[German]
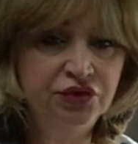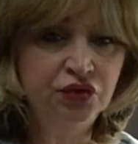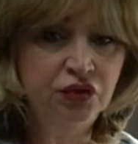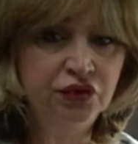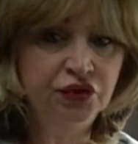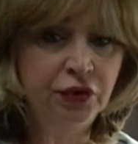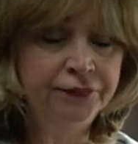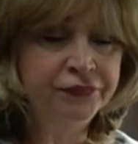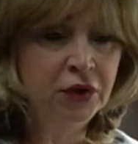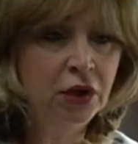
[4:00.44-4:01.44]
zu und so.
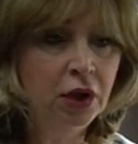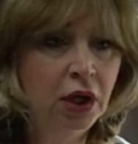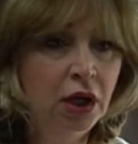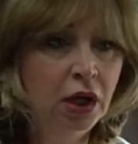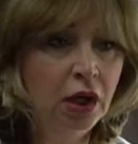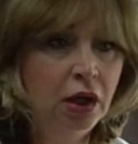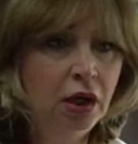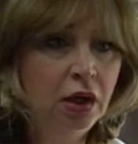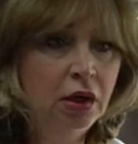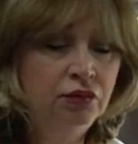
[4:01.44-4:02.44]

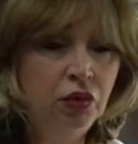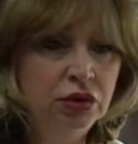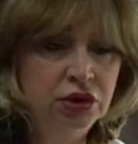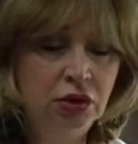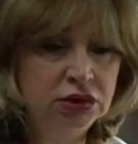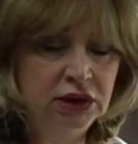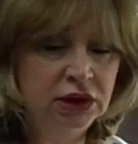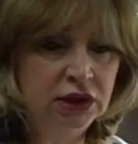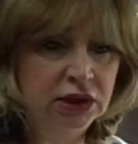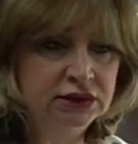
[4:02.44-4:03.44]
Ähm, und auch
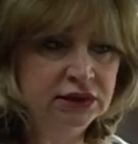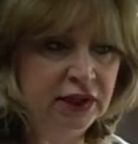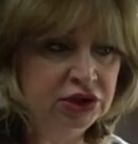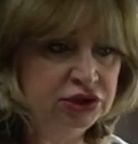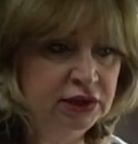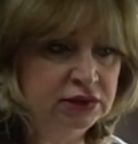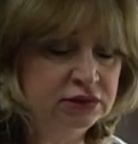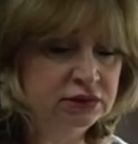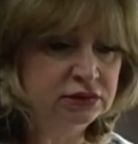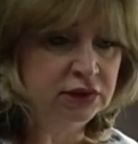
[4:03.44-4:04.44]
die ganzen
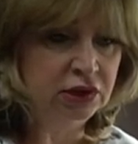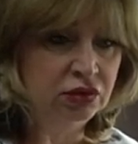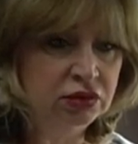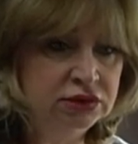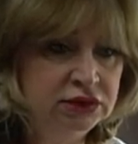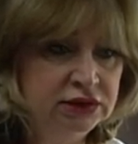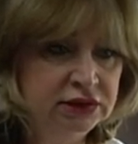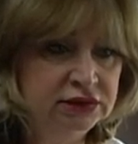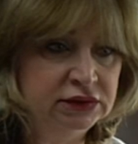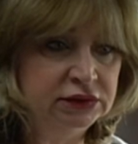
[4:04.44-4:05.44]
Gaststätten. Und dann lohnt sich
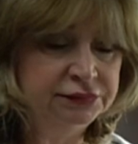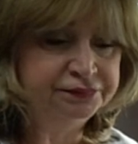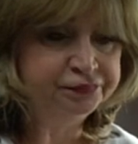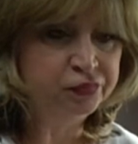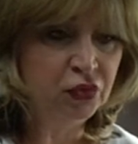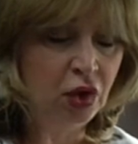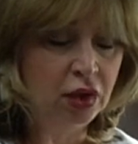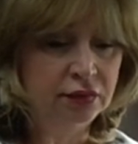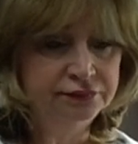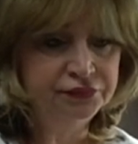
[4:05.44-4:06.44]
das nicht.
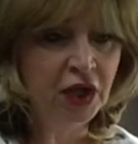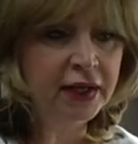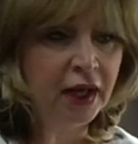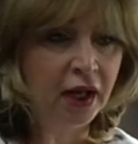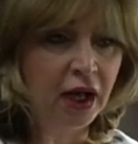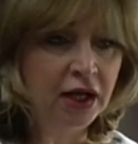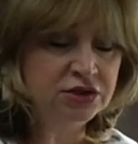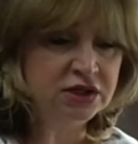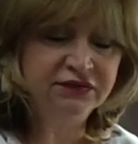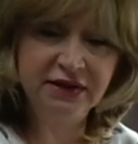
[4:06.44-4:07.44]
Ja, naja,
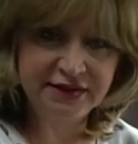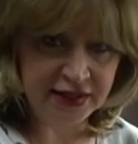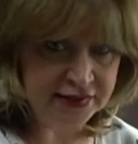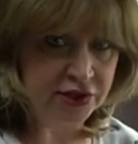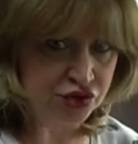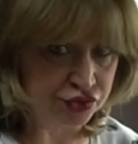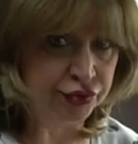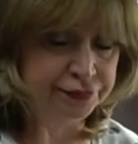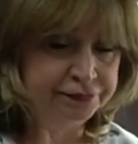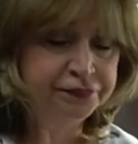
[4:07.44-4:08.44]
also es war sehr, sehr
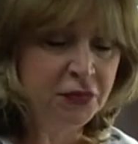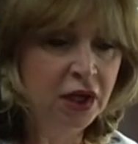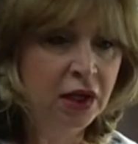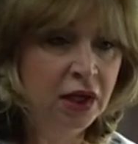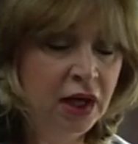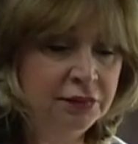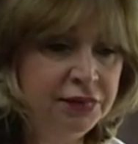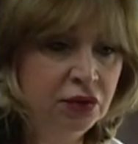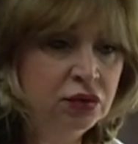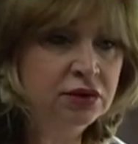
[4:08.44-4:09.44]
schön. Hat
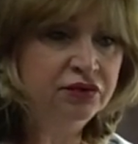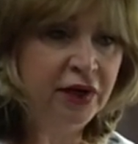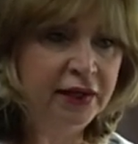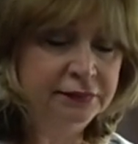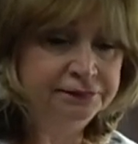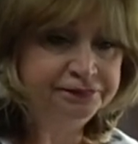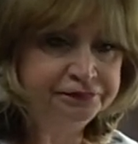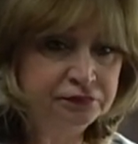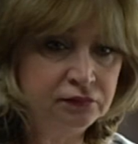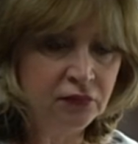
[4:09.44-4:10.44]
mir gut gefallen.
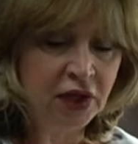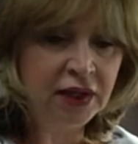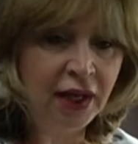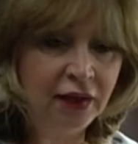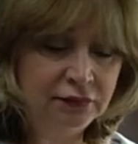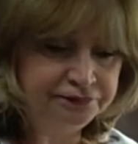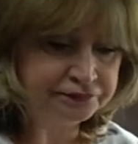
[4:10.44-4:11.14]
Ja,